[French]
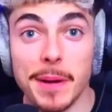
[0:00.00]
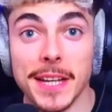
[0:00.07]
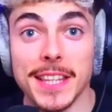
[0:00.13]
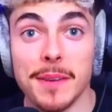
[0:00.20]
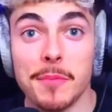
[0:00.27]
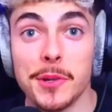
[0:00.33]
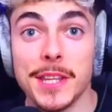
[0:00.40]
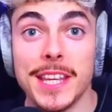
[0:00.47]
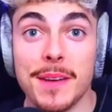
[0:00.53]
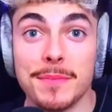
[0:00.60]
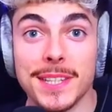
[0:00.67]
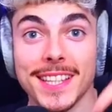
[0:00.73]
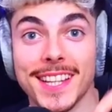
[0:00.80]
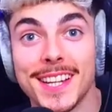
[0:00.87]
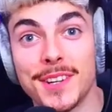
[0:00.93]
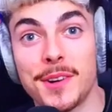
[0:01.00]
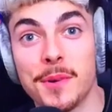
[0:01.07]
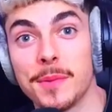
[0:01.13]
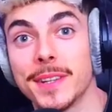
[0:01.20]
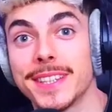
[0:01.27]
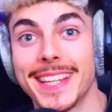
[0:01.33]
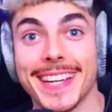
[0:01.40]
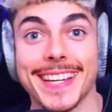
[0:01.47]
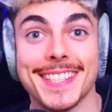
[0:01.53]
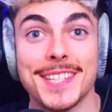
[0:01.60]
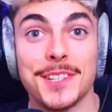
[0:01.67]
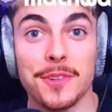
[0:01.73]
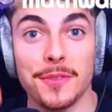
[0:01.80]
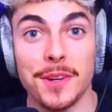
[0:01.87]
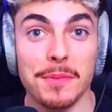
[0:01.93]
pas à t'abonner et à me dire dans les commentaires si
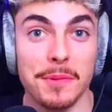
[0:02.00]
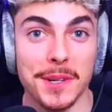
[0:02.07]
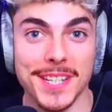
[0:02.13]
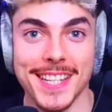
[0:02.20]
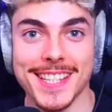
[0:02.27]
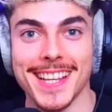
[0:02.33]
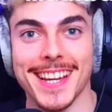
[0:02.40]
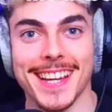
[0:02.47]
tu veux les prochaines